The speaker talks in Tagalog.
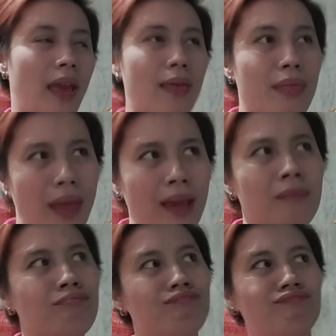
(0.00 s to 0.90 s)
And
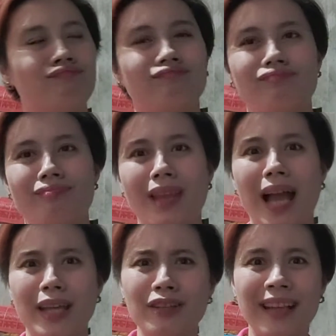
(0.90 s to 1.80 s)
then,
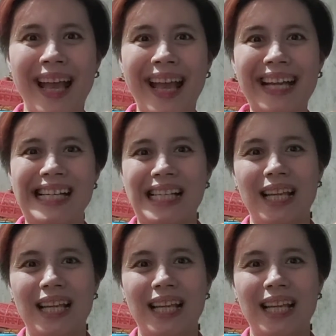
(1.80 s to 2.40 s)
ayun nga,